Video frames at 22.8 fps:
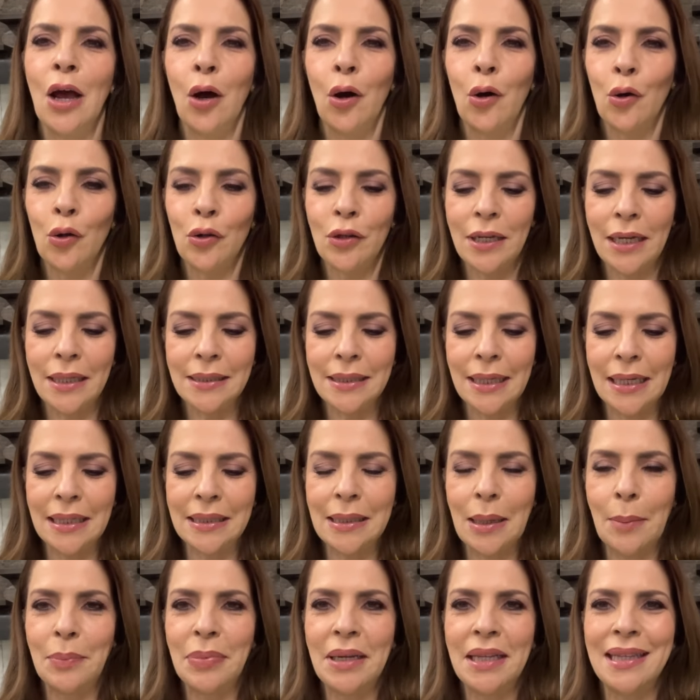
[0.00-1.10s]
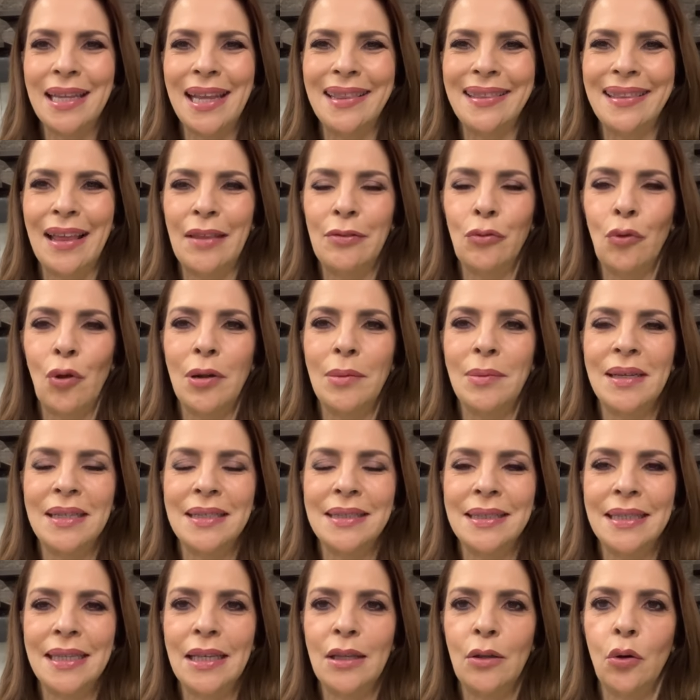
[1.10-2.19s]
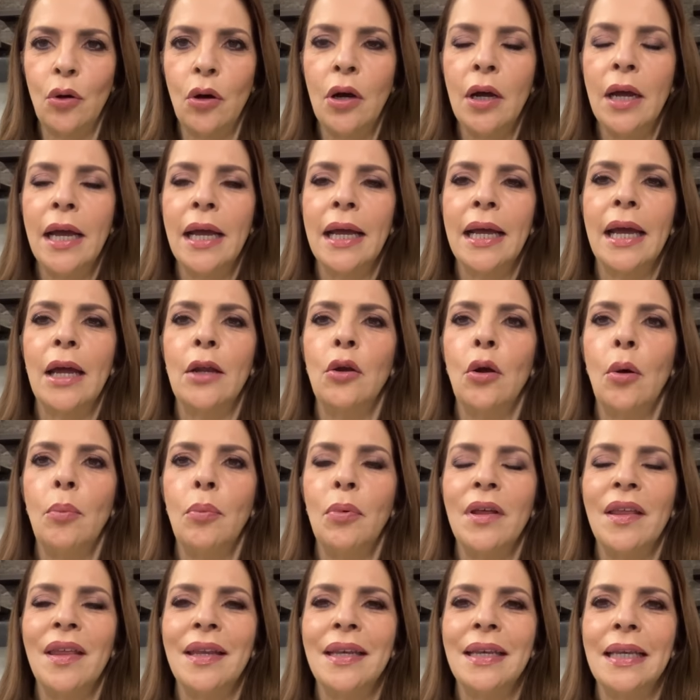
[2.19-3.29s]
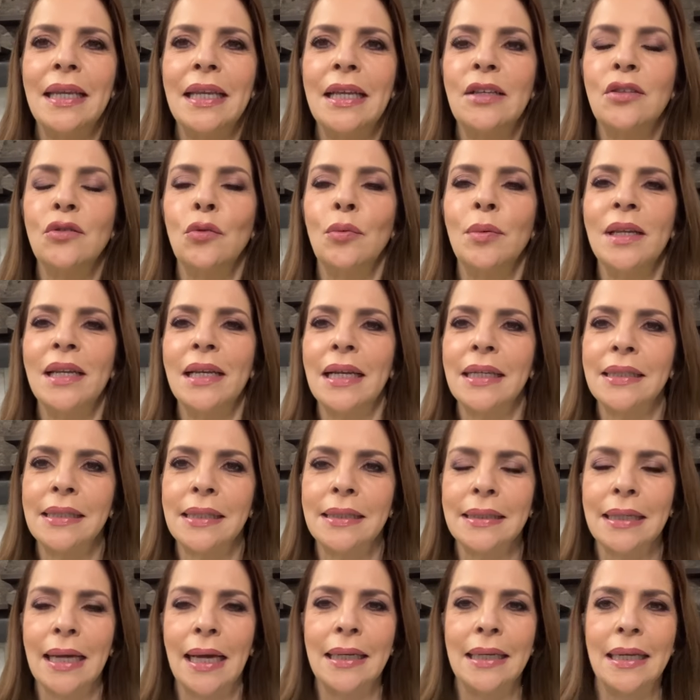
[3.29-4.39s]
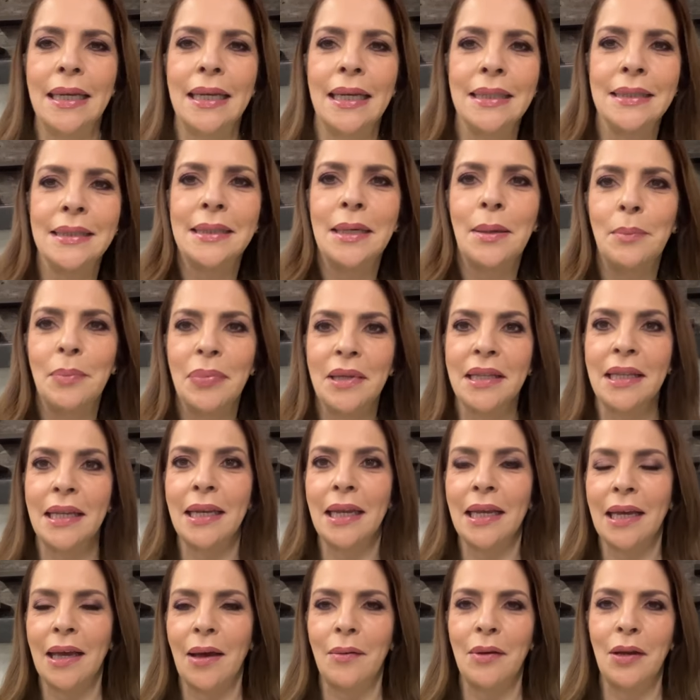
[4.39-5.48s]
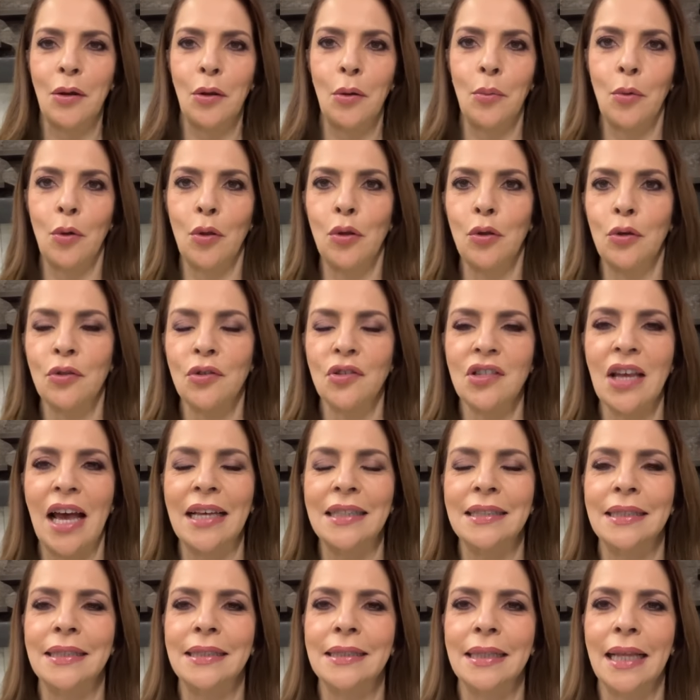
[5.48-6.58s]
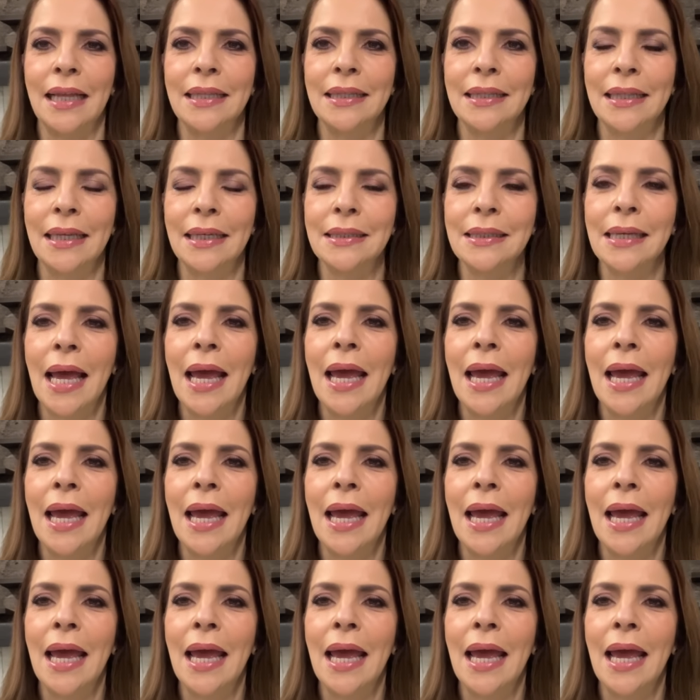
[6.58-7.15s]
otras que les aprietan tanto el vestido que no pueden ni subir las escaleras, siempre tiene que haber como dos asistentes